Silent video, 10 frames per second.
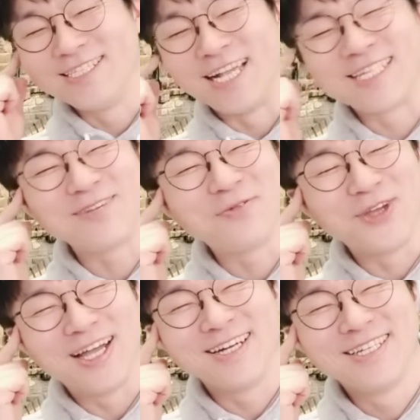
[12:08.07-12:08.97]
야, 그게
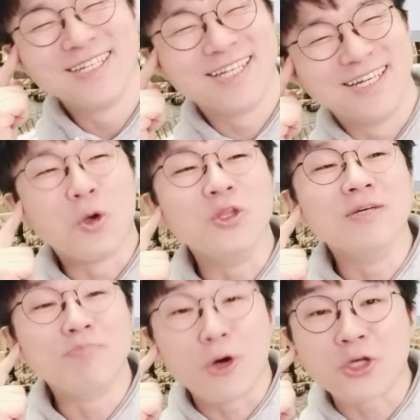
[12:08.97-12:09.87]
뭐야.
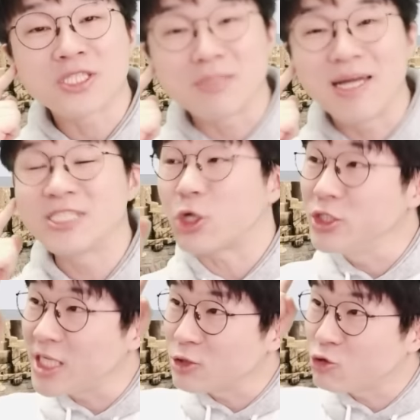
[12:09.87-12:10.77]
돈은 벌었지만
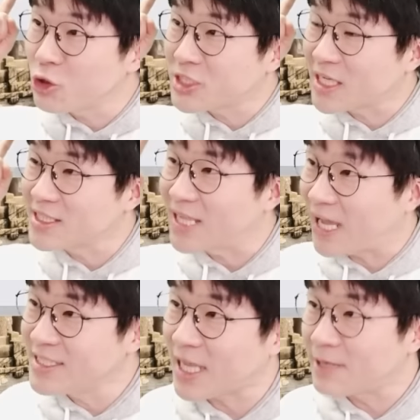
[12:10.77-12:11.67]
전쟁 수익자는
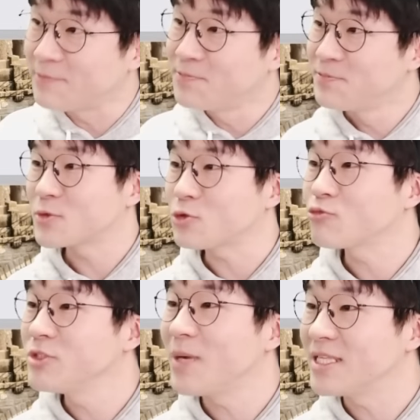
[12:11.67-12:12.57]
아니다. 저도
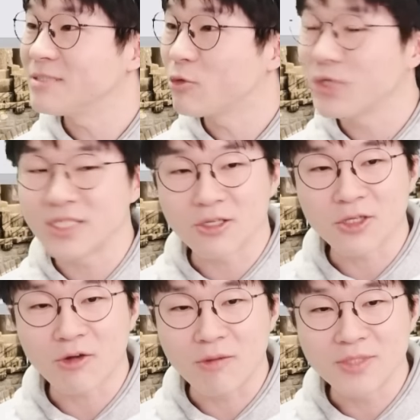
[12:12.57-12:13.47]
무슨 말인지 모르겠는데
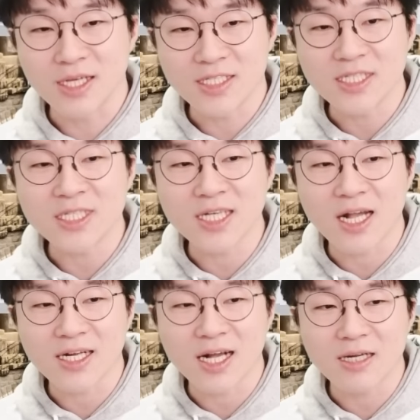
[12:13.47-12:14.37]
그렇다고 합니다.
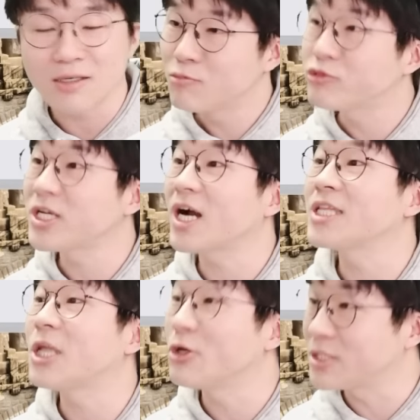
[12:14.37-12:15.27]
시시각각
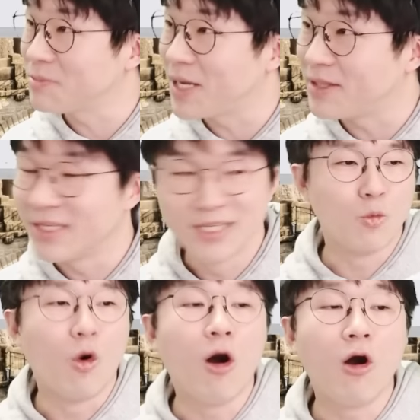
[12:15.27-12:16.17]
부자가 되었지만
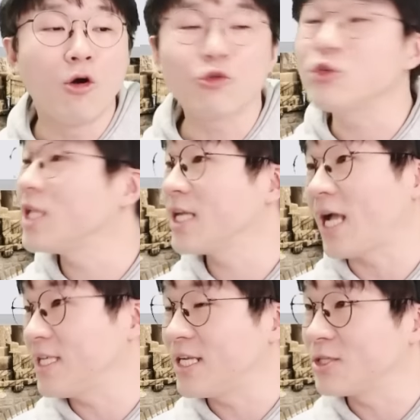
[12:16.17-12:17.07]
워로 인한 게
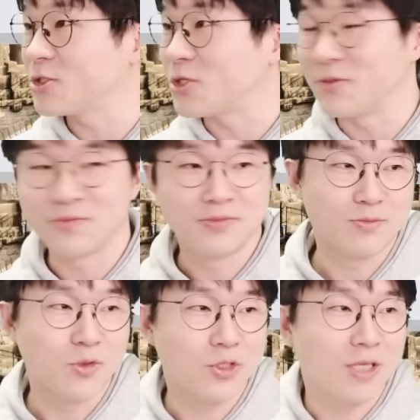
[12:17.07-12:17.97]
아니라는 거죠.
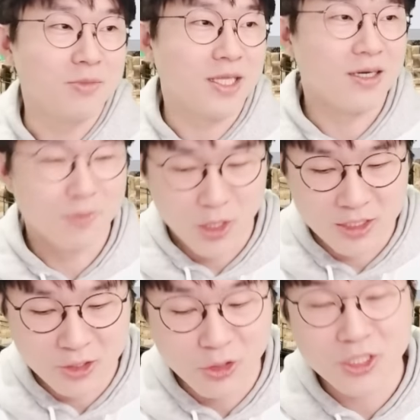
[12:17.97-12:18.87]
뭐 그렇답니다. 뭐
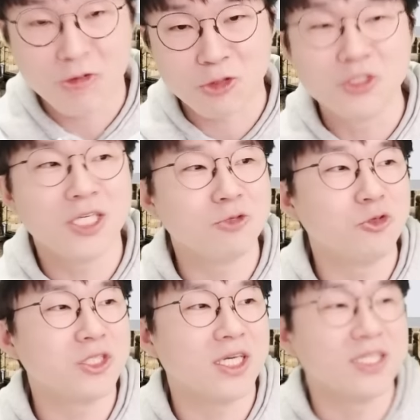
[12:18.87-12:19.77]
하여튼 그렇다고 전쟁
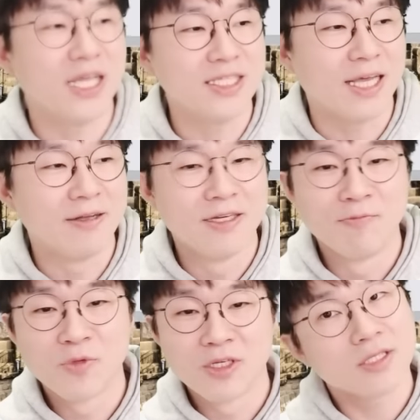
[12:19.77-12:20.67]
수익자는 아니다.
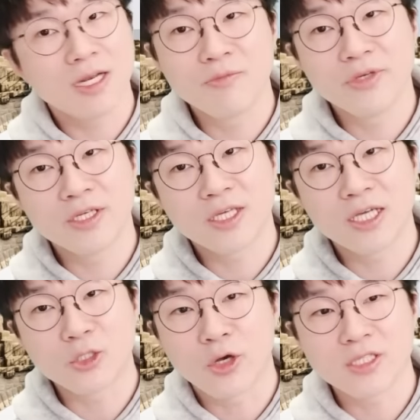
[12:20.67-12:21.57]
사람들이
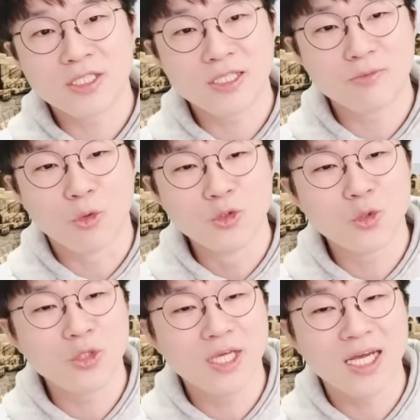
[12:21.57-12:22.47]
이렇게 저같이 뭔
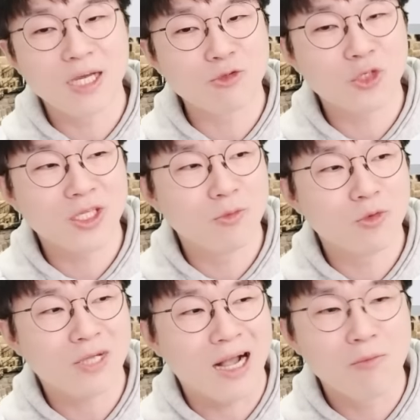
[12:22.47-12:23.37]
소리야? 라고
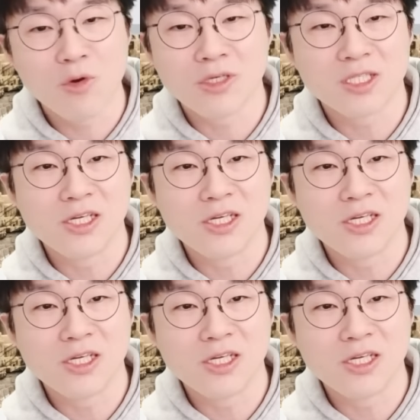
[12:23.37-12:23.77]
쳐다보고 강목을